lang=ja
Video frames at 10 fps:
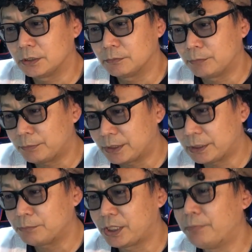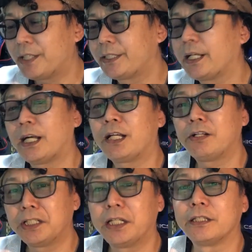メンバー全部決まってから
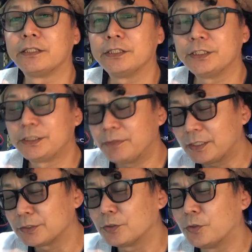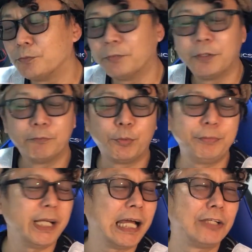はねしばらくこうもう
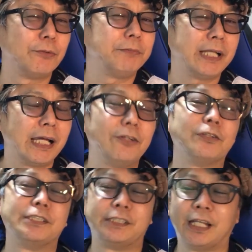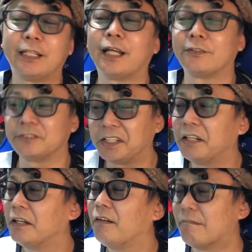見ないよう見ないようにしてたのね
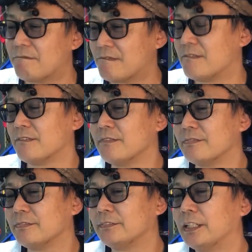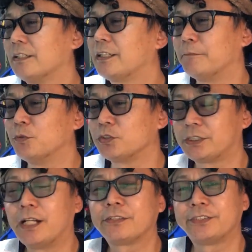うんなんかもう
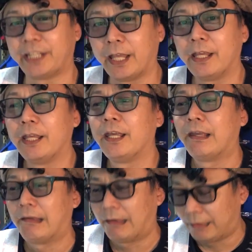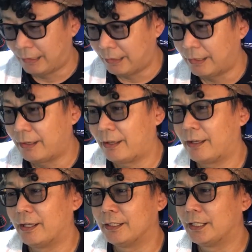辛くて。
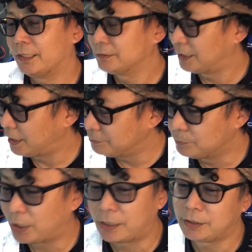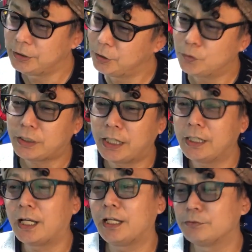えー、円配、だからいろんな
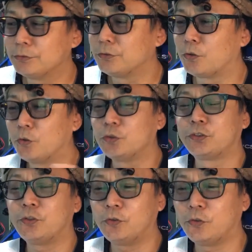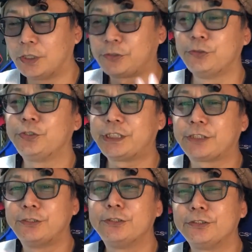エンハイフンのこう情報が通知
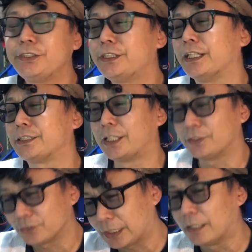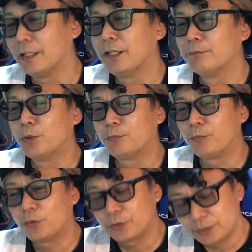来るんですけどね、もう、
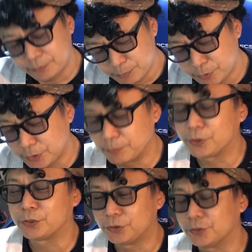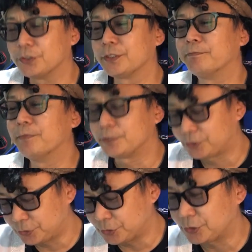もう、もう、もうスルー、もう
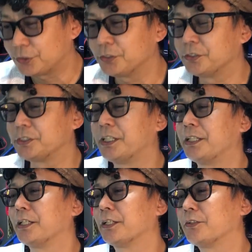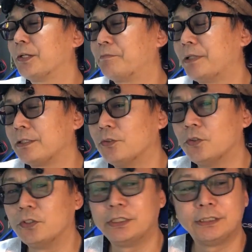スルー、スルーしててんけど、やっぱり
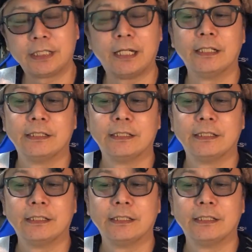こう、いざ、